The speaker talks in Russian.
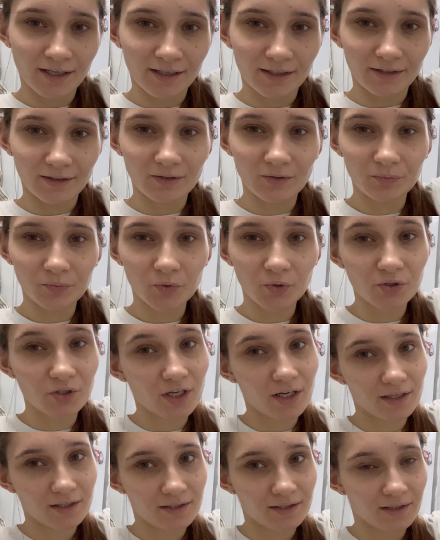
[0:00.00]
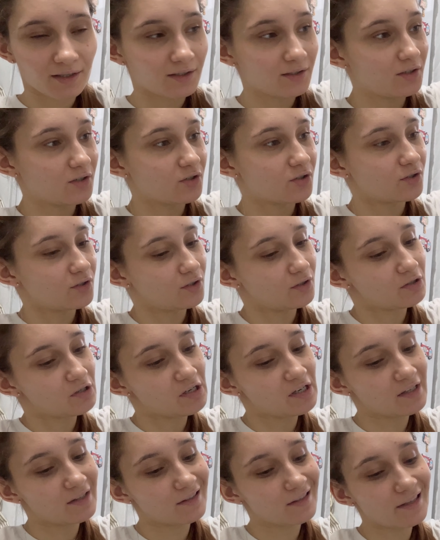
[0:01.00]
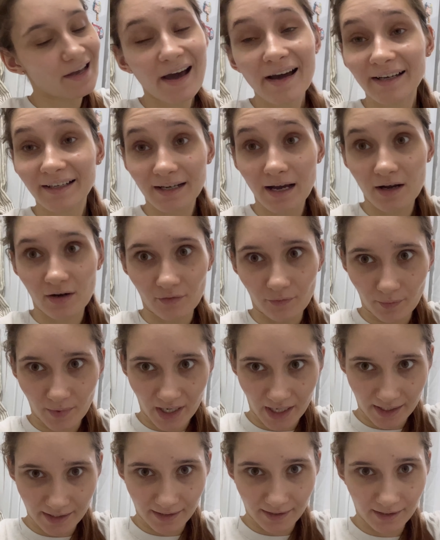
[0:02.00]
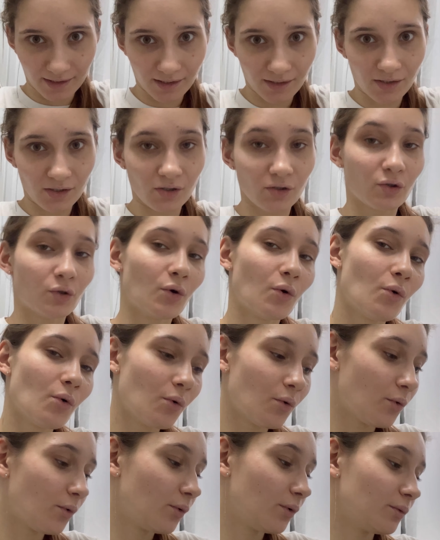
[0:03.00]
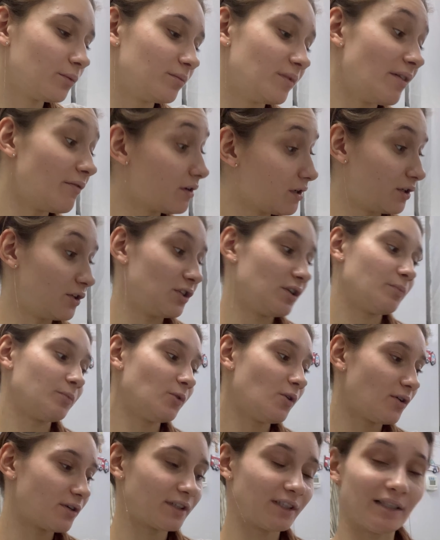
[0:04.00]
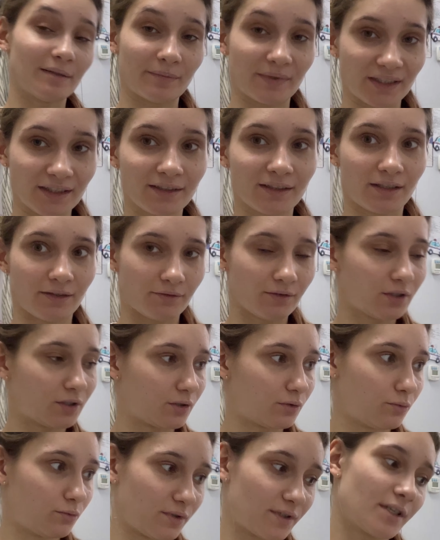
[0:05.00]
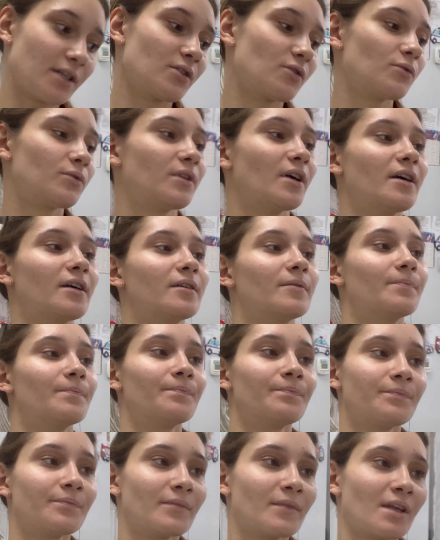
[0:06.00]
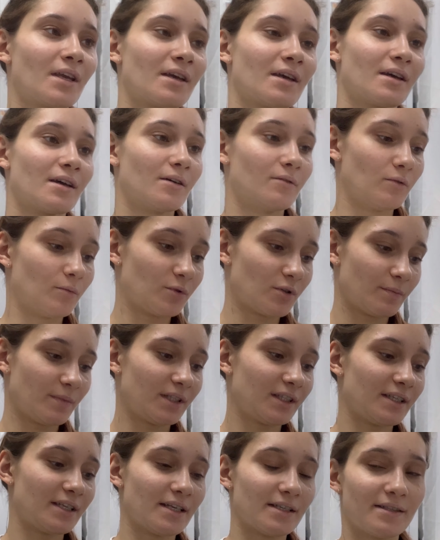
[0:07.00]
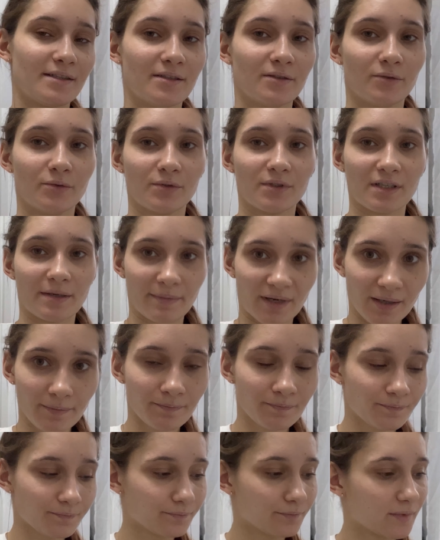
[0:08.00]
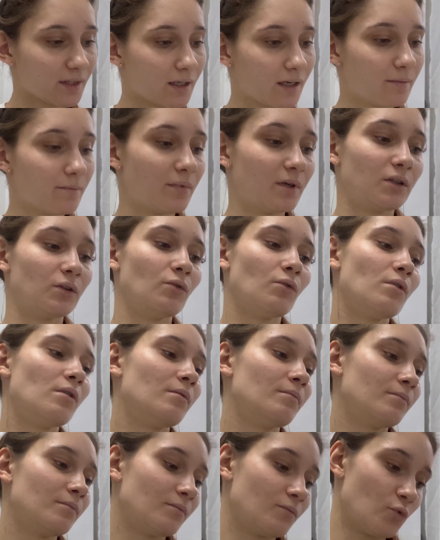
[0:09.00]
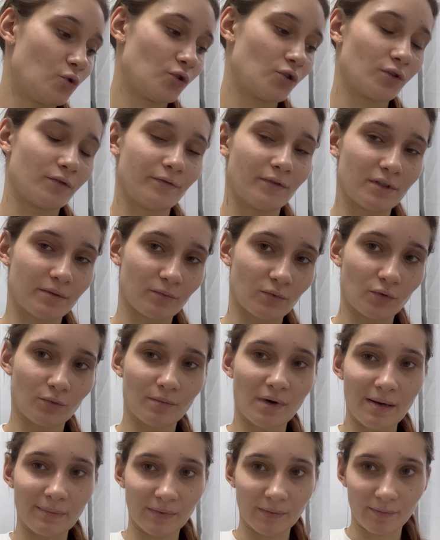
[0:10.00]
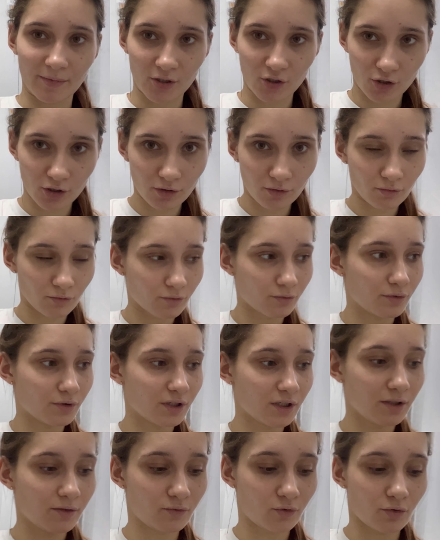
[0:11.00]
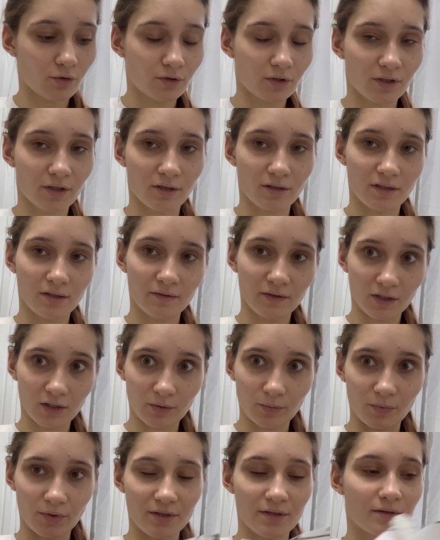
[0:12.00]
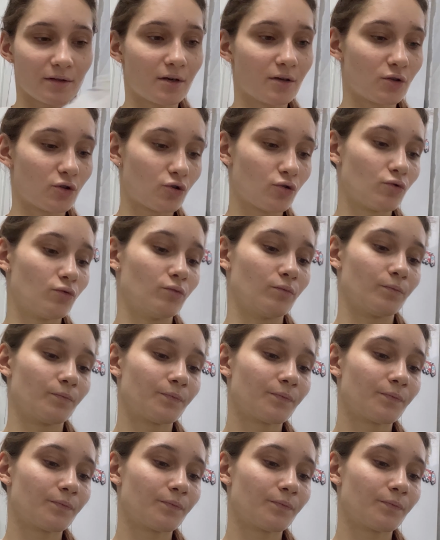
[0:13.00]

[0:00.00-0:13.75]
Ну, получается, конечно, не так, как в магазине, но довольно неплохо для моих кривых рук, скажу так. В общем, это я сделаю сама. Потом, может, возьму у мамы машинку и все это красивенько прострочу.